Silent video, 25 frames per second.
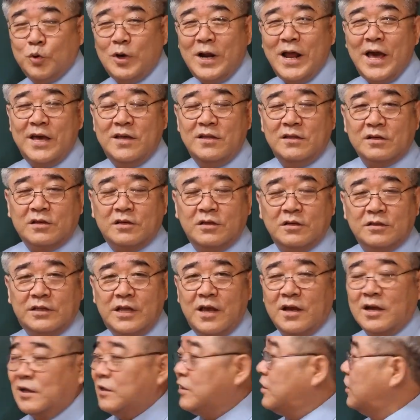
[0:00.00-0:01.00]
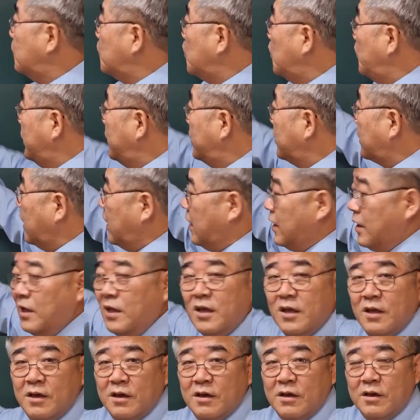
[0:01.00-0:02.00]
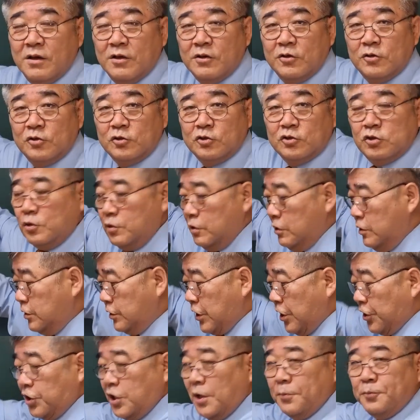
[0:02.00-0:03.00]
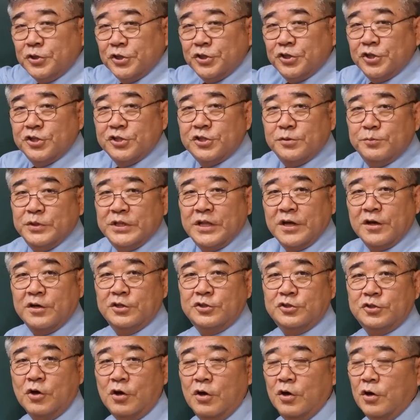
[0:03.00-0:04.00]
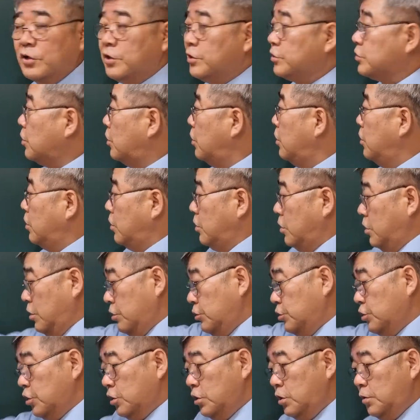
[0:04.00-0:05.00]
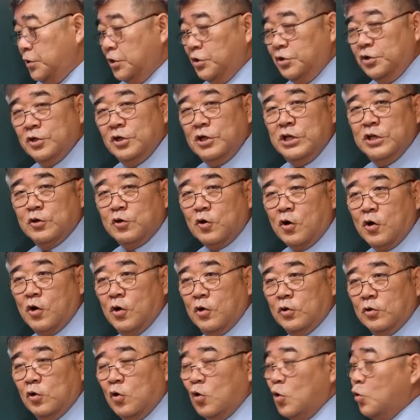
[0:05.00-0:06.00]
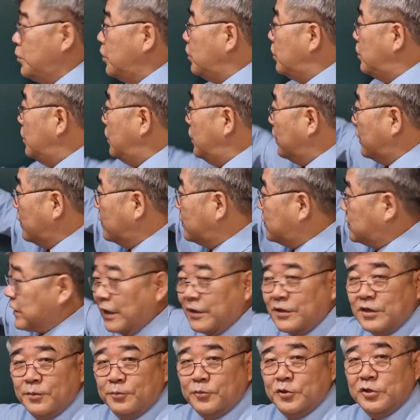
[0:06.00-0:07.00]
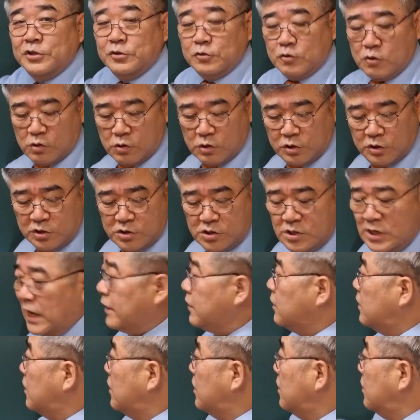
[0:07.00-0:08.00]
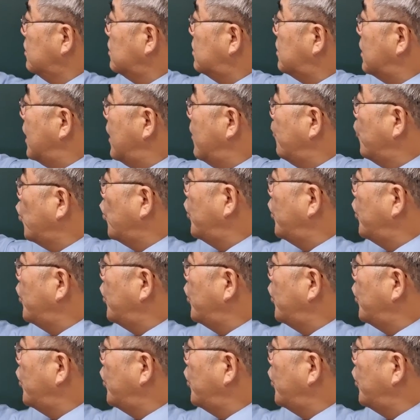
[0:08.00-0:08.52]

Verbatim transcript: 블라인드 커튼 같은 거 보면 이렇게 어, 이렇게 겹쳐져 있습니다. 그렇죠? 그래서 열면 열리고 놓으면 이게 쫙 겹쳐지고 그러한 이러한